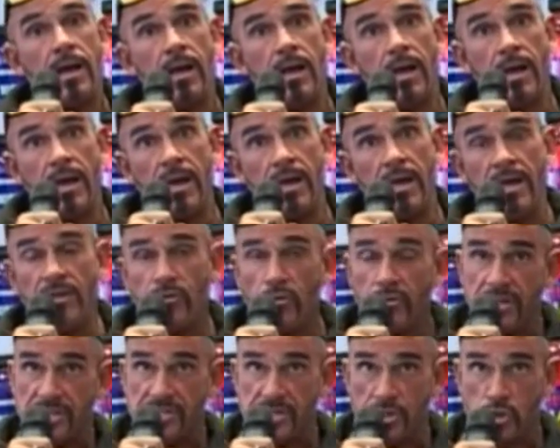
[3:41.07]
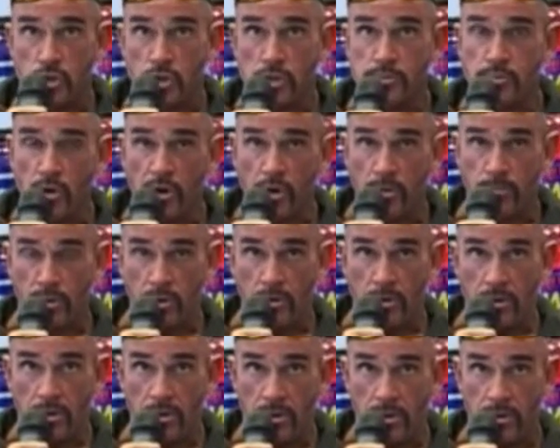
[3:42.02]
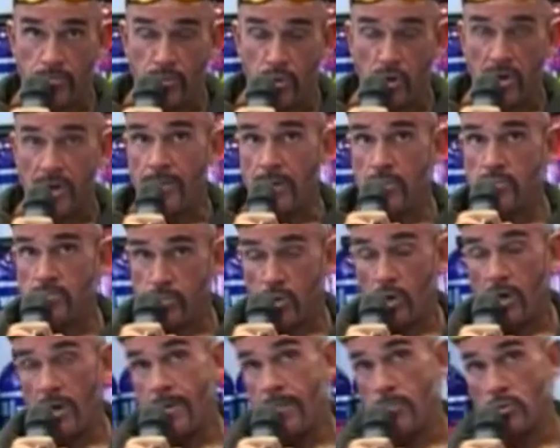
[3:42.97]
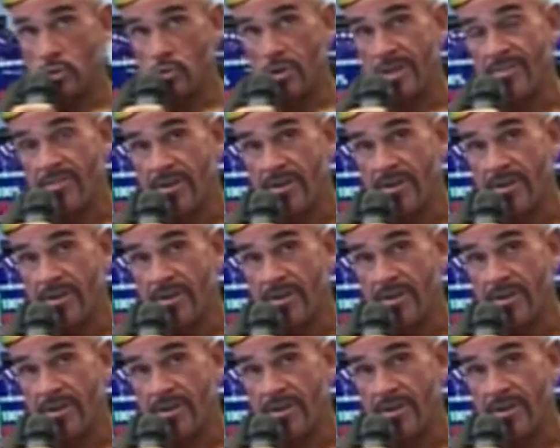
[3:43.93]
Eh, entonces, si nosotros eh, programamos, un